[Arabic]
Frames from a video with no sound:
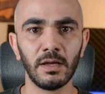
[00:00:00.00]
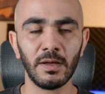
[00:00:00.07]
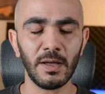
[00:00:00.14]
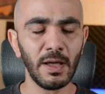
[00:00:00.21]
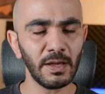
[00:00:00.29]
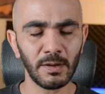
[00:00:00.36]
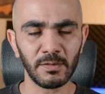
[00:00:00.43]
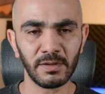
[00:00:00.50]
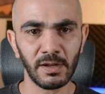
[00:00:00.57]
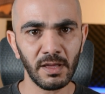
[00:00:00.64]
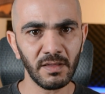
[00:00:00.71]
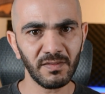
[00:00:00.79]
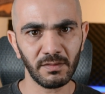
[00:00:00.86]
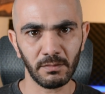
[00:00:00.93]
اغلب
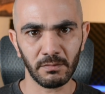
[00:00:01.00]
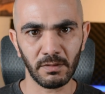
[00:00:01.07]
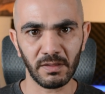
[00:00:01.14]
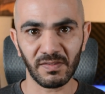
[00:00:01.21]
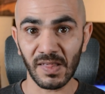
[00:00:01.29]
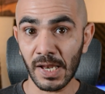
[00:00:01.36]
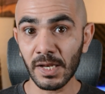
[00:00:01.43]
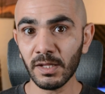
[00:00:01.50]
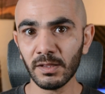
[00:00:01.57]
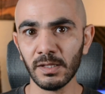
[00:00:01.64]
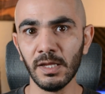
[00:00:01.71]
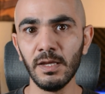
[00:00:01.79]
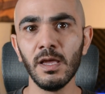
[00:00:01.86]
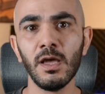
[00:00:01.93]
الناس آه،
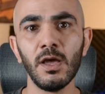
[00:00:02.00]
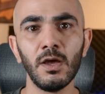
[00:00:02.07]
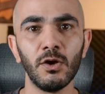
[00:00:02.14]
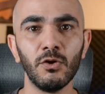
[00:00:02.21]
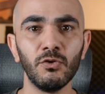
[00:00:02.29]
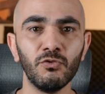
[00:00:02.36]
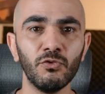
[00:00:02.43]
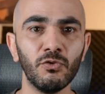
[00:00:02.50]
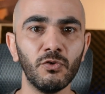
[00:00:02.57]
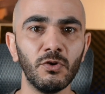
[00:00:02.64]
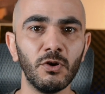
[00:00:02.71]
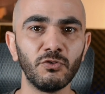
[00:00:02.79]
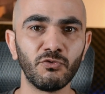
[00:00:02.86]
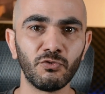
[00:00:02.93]
سالتني
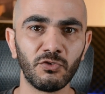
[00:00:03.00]
انه شو